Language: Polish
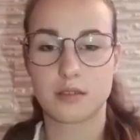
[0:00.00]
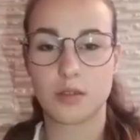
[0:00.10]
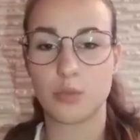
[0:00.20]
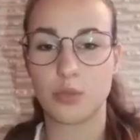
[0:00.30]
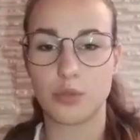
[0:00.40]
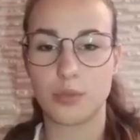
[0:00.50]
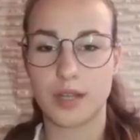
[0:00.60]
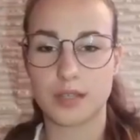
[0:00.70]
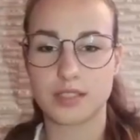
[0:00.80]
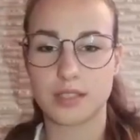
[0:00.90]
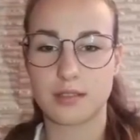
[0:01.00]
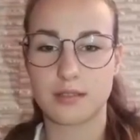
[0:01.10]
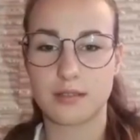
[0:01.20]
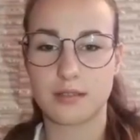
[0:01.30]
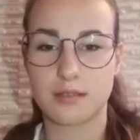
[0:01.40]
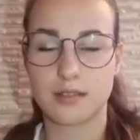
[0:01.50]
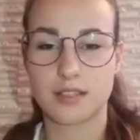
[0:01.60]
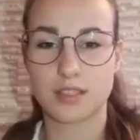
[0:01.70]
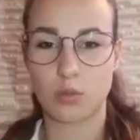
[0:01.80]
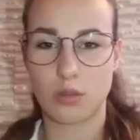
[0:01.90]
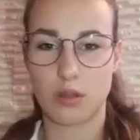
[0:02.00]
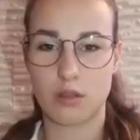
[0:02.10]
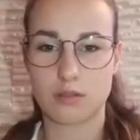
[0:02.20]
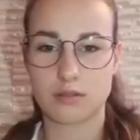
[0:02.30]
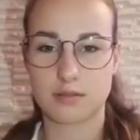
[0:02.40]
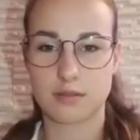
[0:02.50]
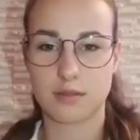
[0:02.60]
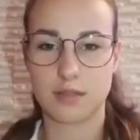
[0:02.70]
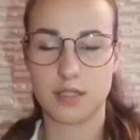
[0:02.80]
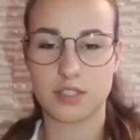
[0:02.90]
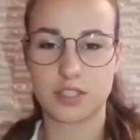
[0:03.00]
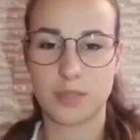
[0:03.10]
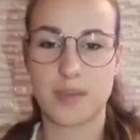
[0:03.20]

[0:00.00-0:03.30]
mój bracie, zły los i trzyma